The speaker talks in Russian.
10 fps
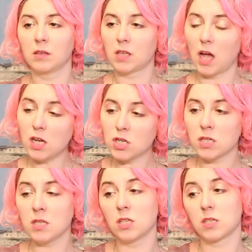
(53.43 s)

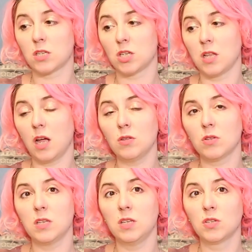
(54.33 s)
Дальше
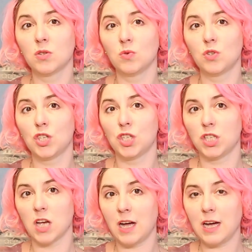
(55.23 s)
начинают
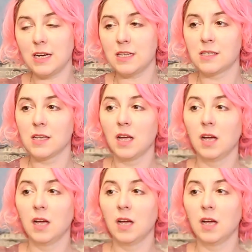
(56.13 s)
изучать